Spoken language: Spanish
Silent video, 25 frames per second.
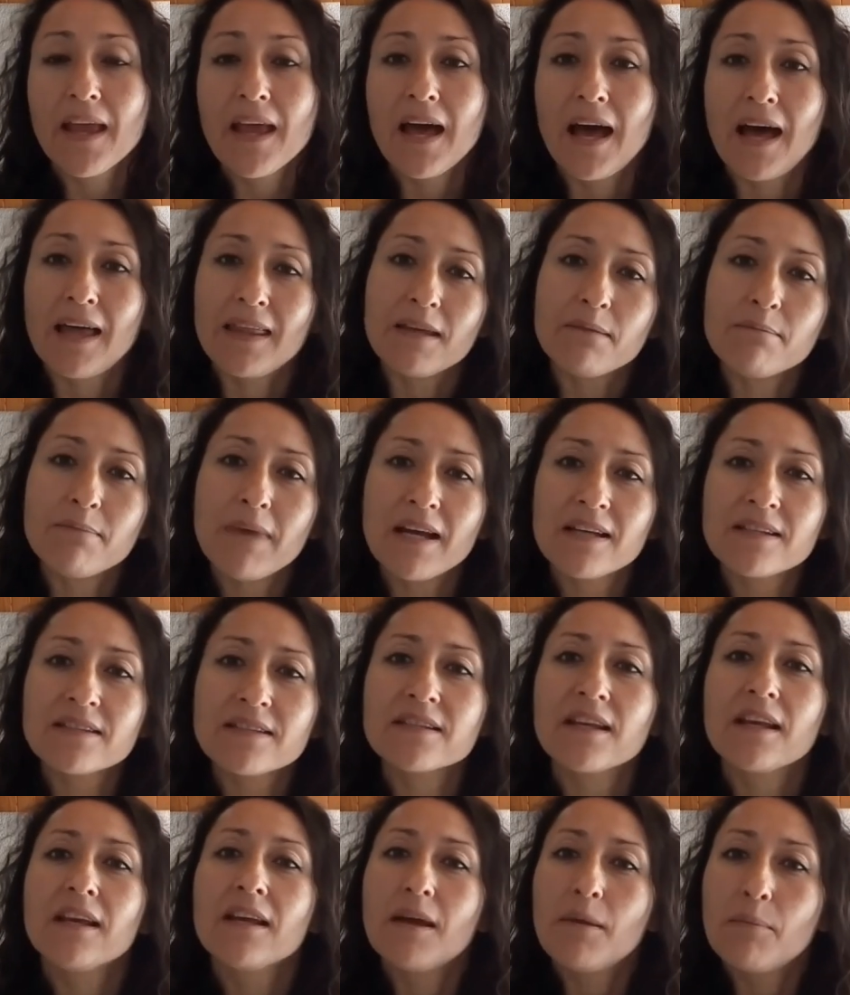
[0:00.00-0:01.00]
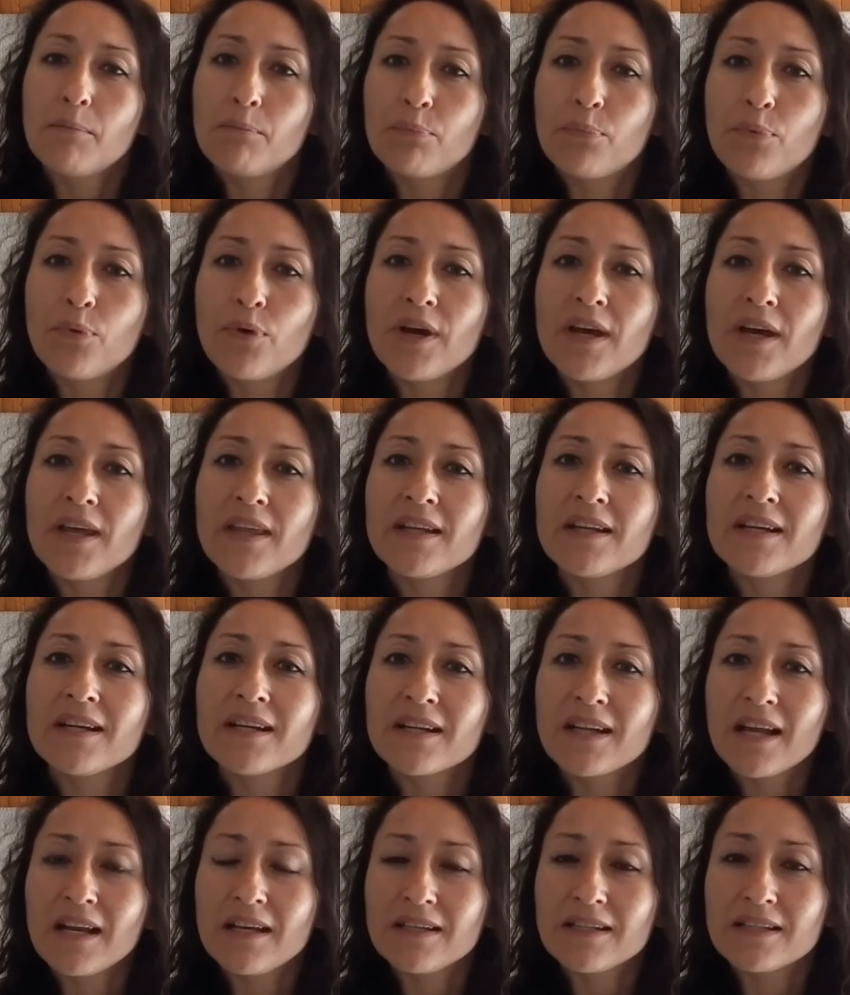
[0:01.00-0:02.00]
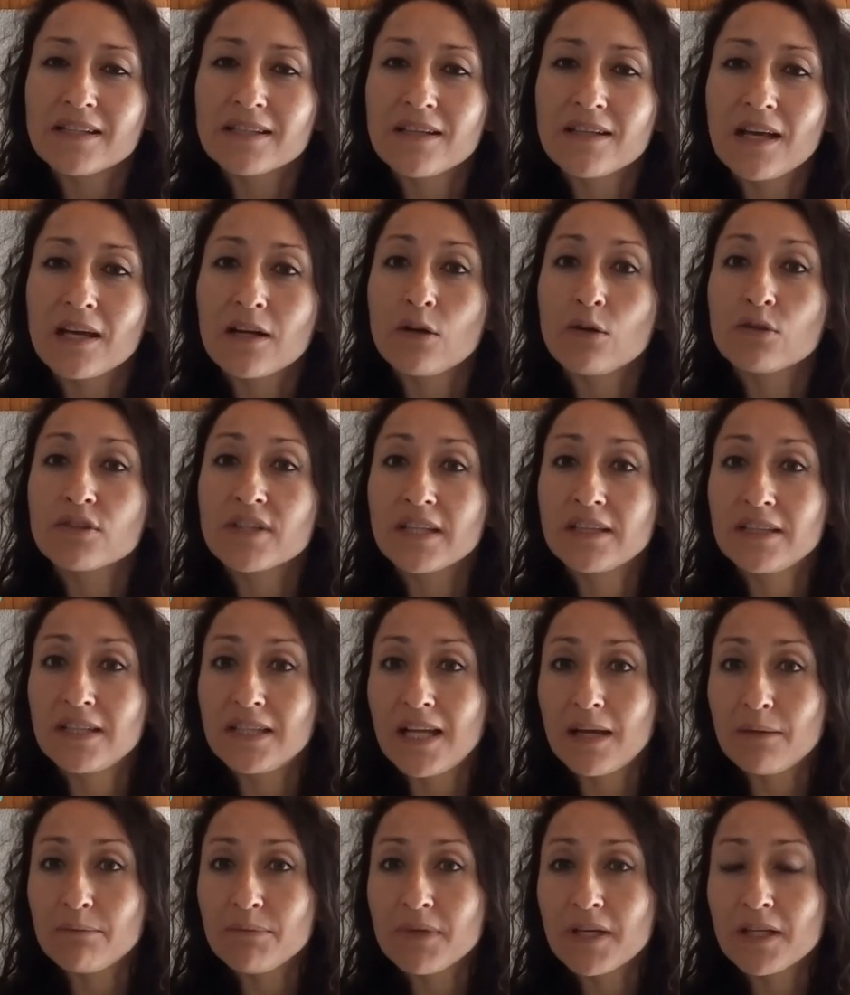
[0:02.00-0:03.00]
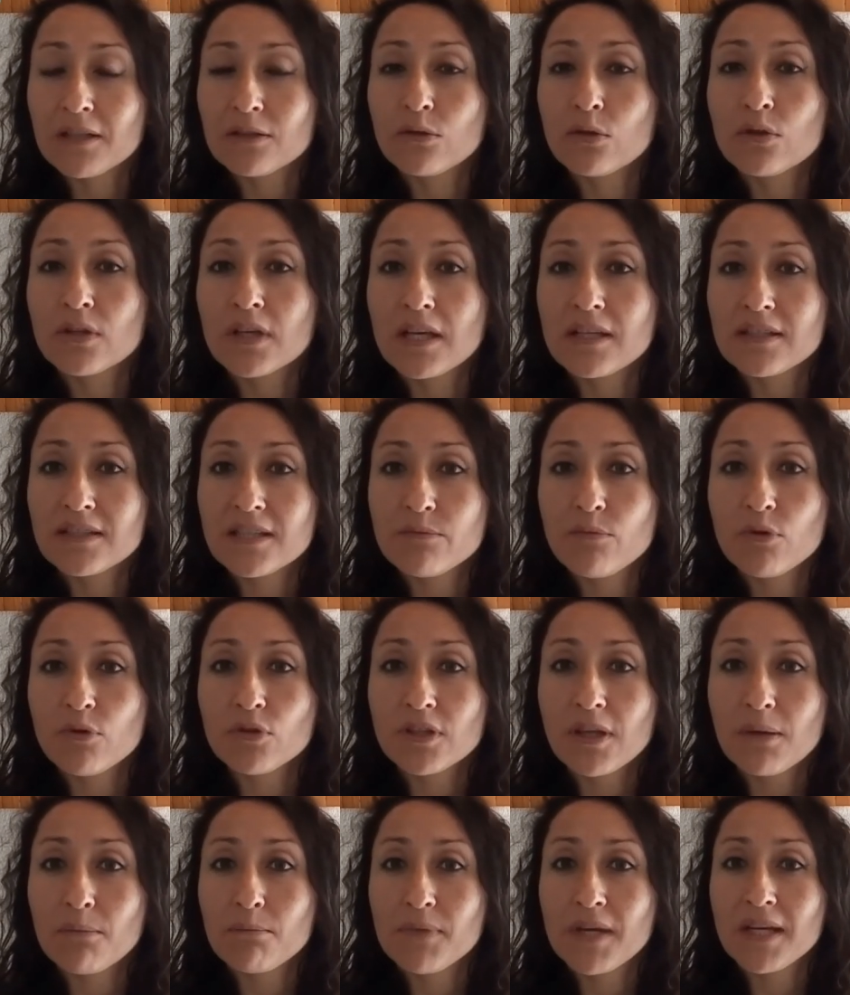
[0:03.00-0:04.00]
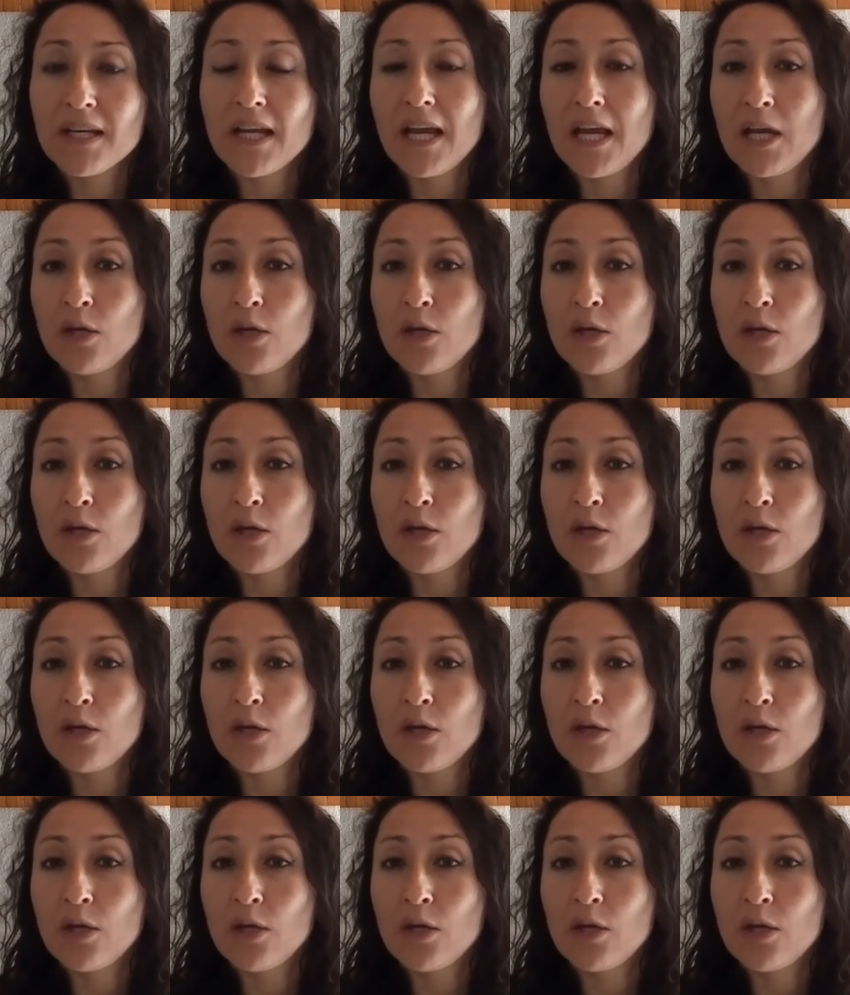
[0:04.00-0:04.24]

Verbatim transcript: Además, pueden realizar los estiramientos que hicimos también